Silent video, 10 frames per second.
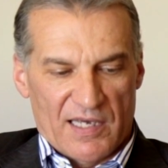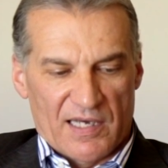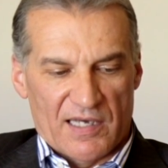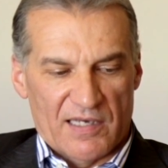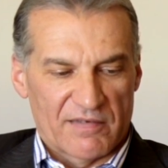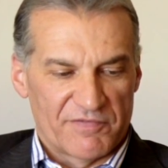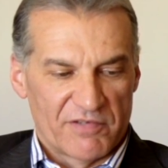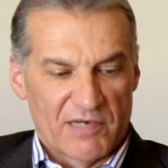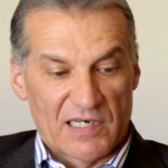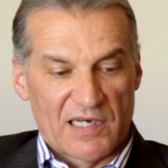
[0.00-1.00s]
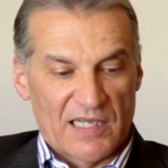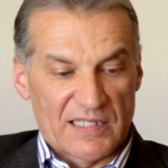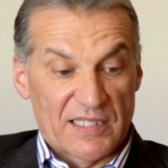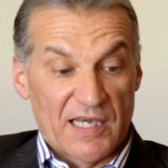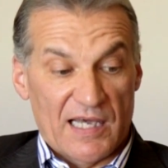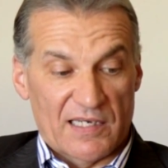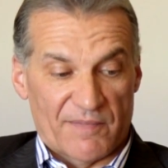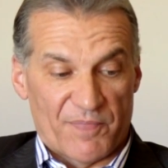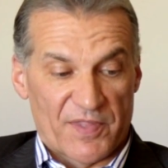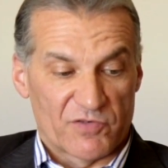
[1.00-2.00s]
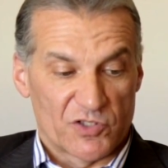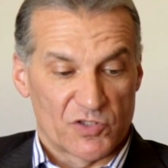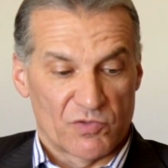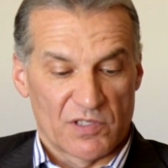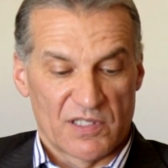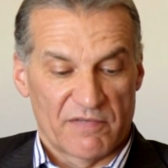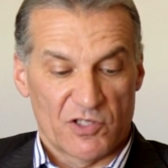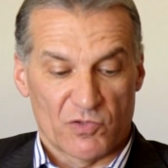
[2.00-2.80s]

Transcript: а, в Евангелии от Иоанна, в 6 главе,